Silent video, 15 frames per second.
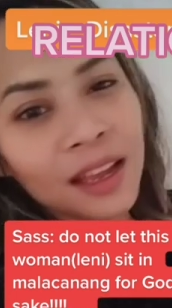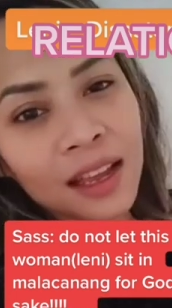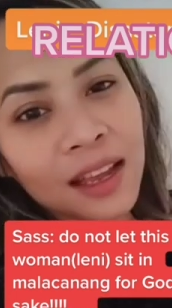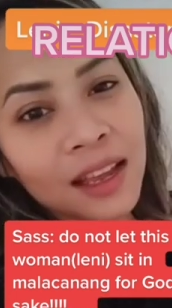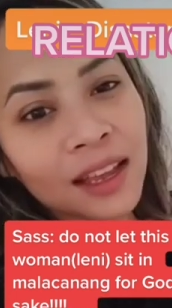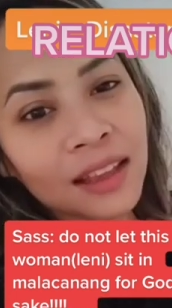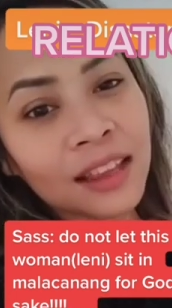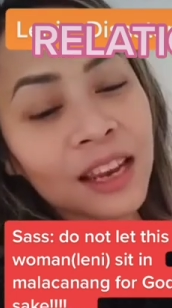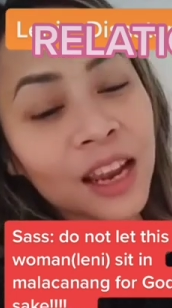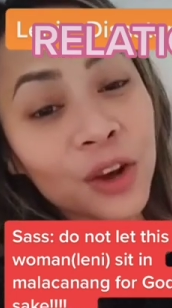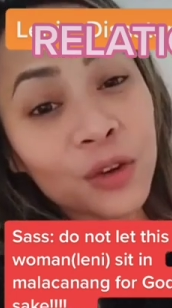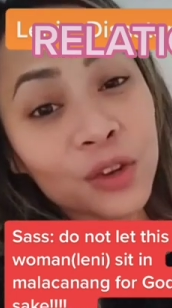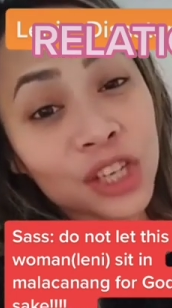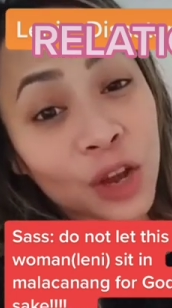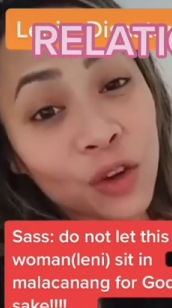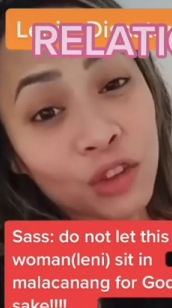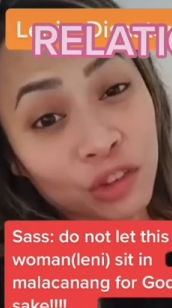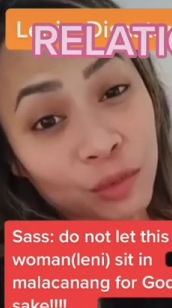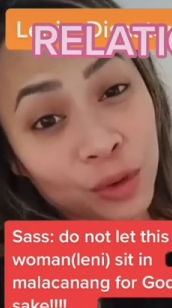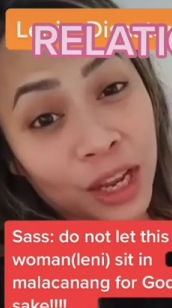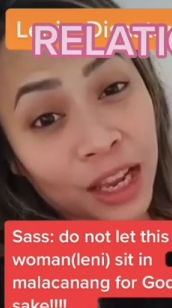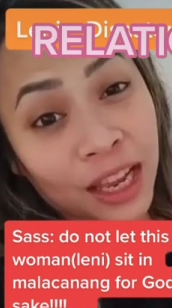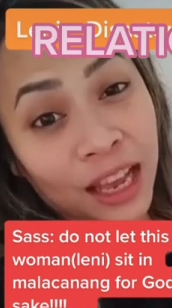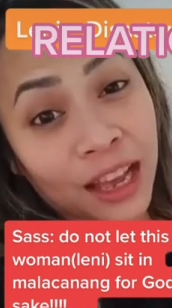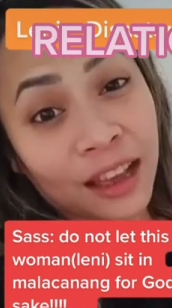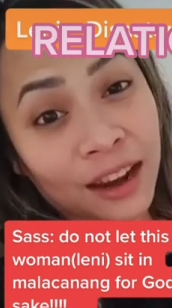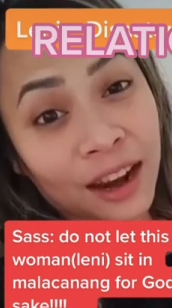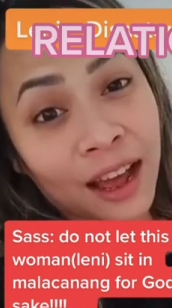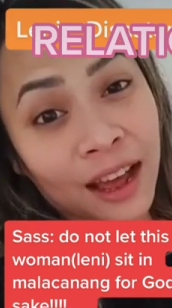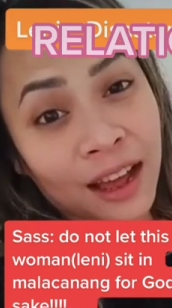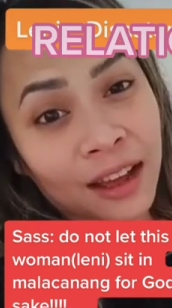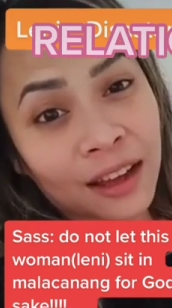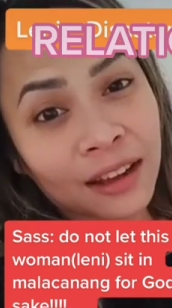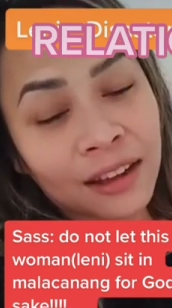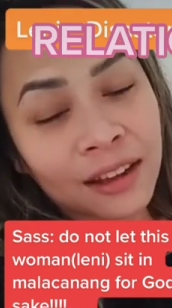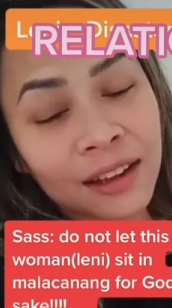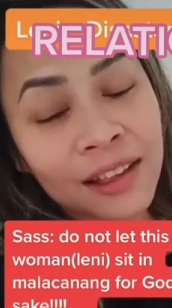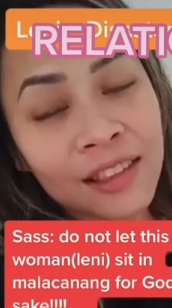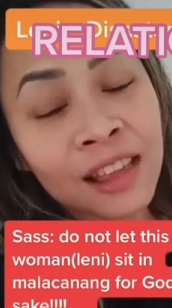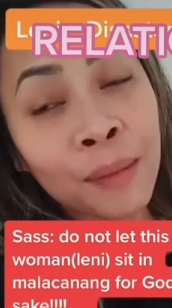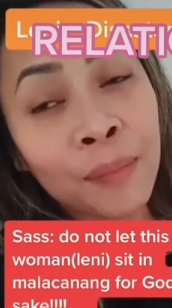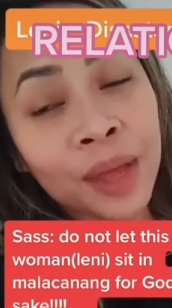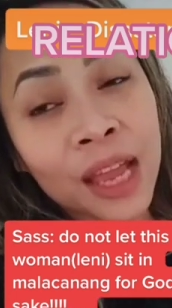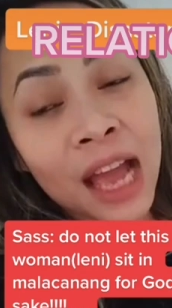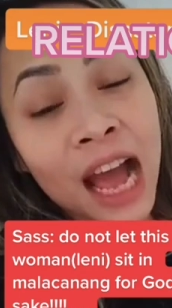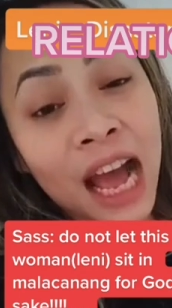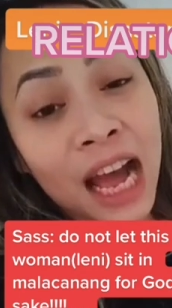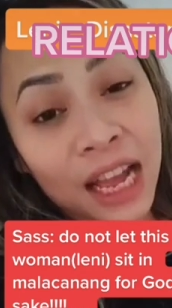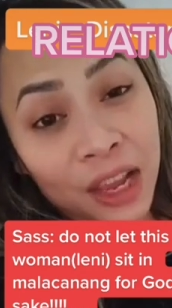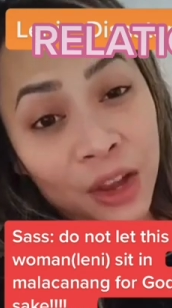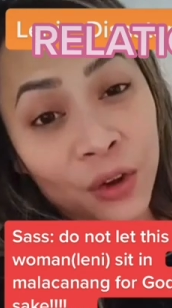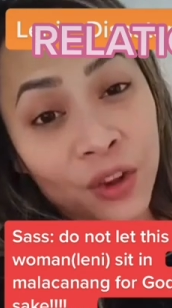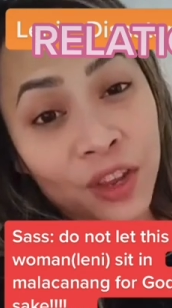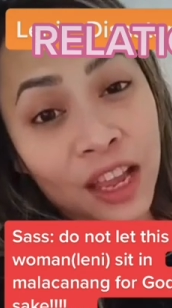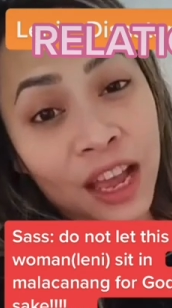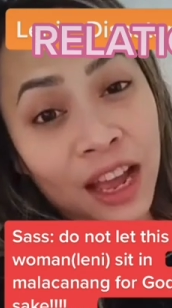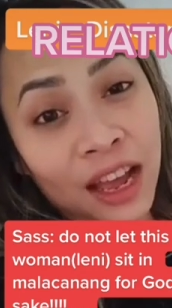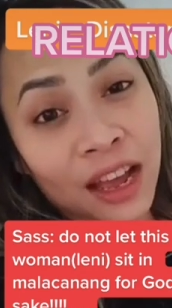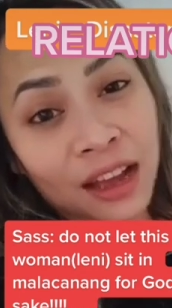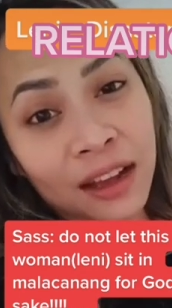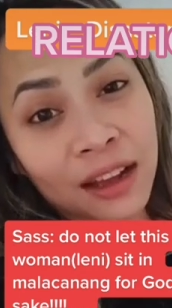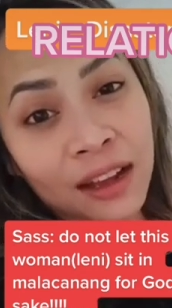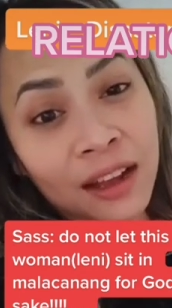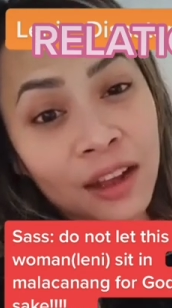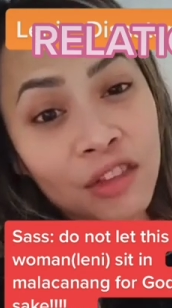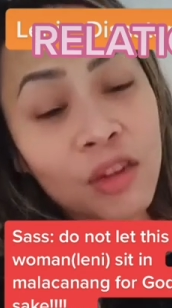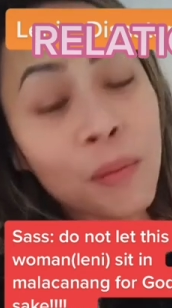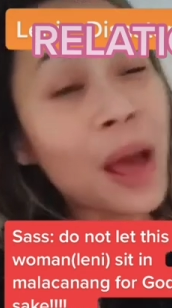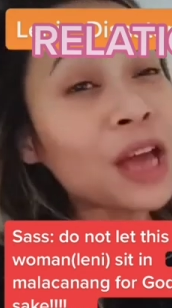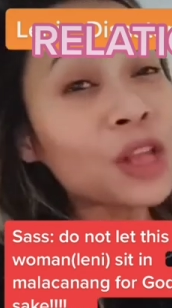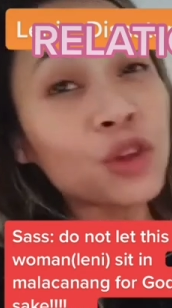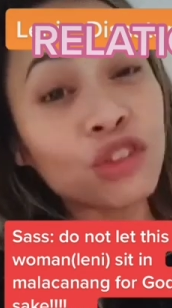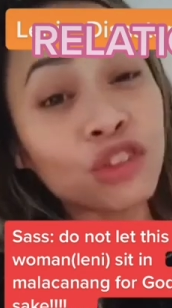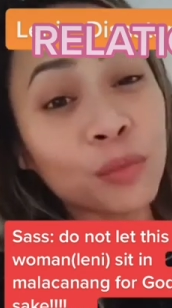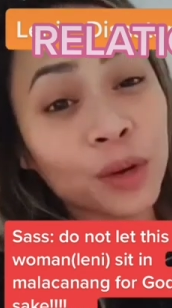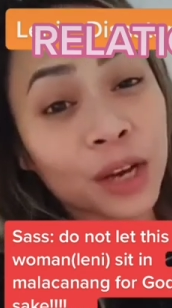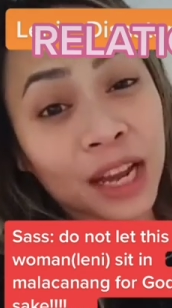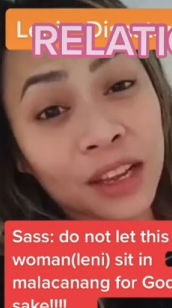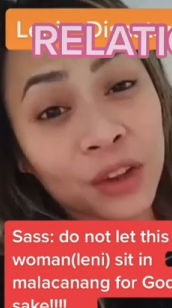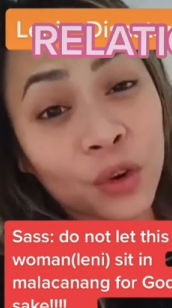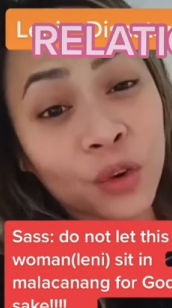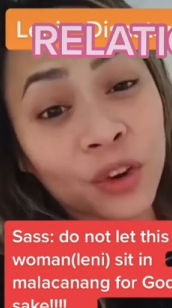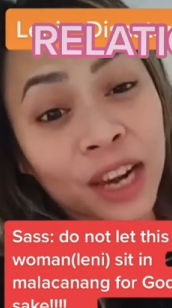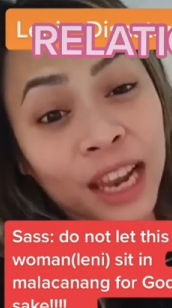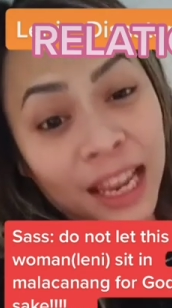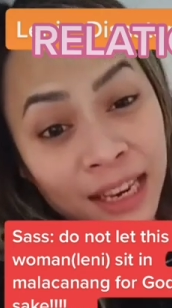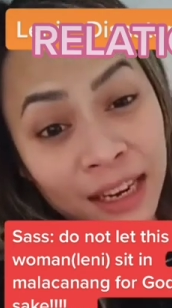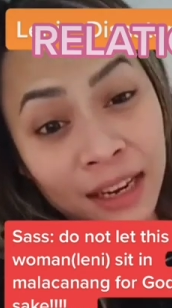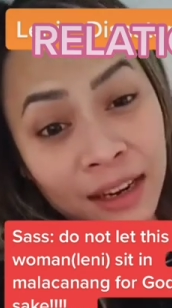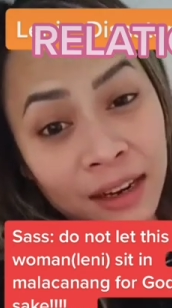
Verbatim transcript: Tinanong siya, gusto mo ng gera. Sabi niya ayaw niya. So gusto mo ng Ukraine?